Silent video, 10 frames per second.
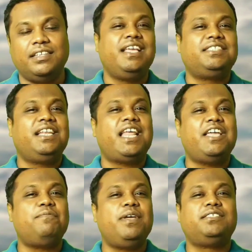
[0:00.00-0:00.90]
इससे
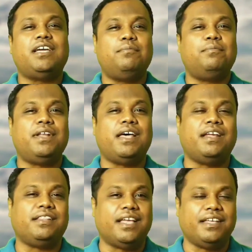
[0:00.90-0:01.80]
लाइफ में एक चाम बना
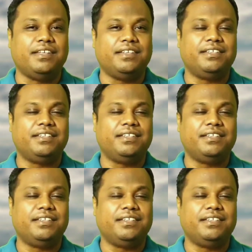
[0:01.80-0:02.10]
रहता है